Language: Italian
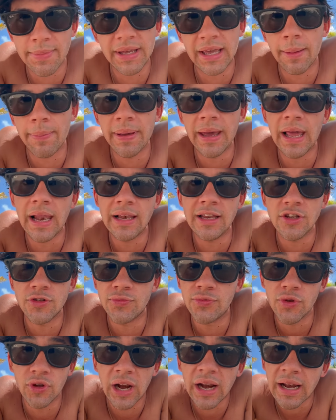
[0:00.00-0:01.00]
i capelli,
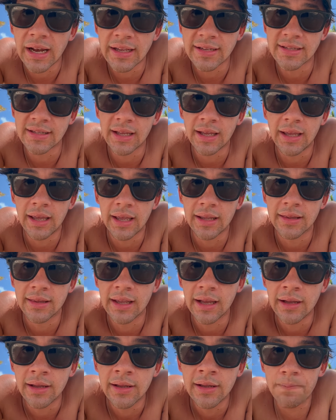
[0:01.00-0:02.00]
sfiorare la
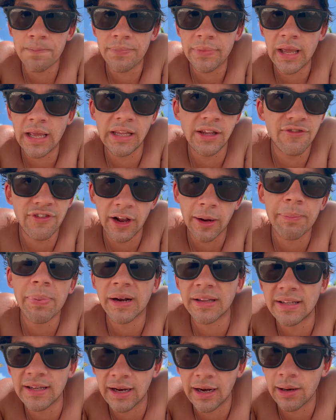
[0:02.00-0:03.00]
stanghetta e di far
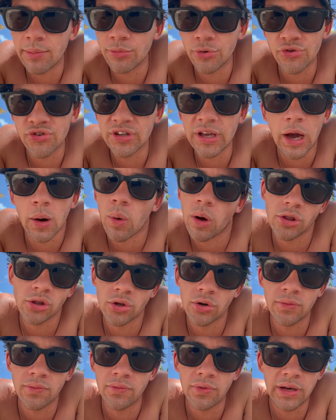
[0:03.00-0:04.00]
partire la musica quando
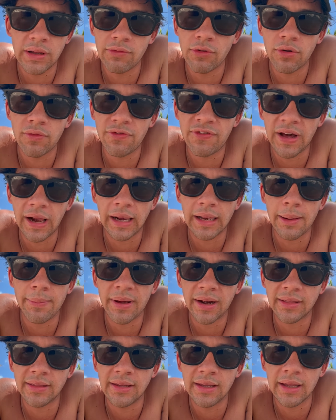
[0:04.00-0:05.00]
non volevo farla
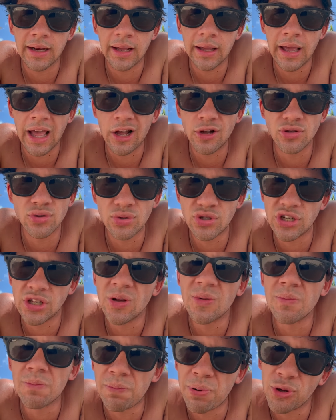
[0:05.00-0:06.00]
partire. Ecco, succede
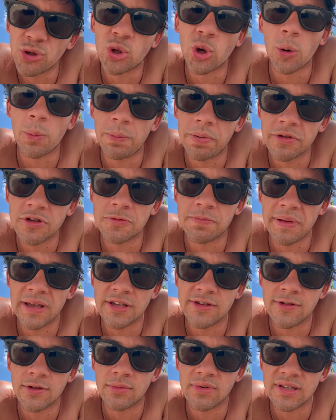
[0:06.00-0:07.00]
un po' troppo
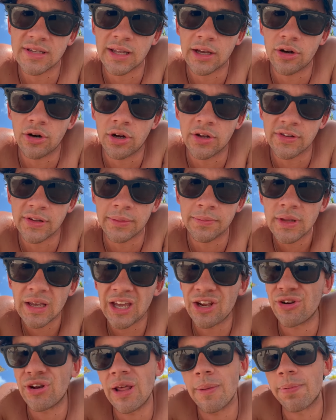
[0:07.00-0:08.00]
spesso questa cosa, che
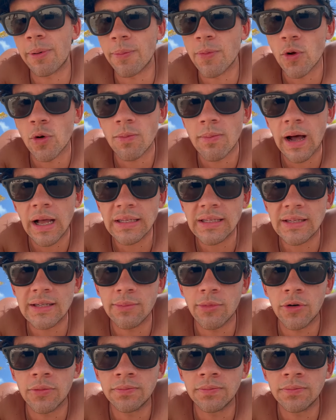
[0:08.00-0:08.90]
non è proprio il massimo.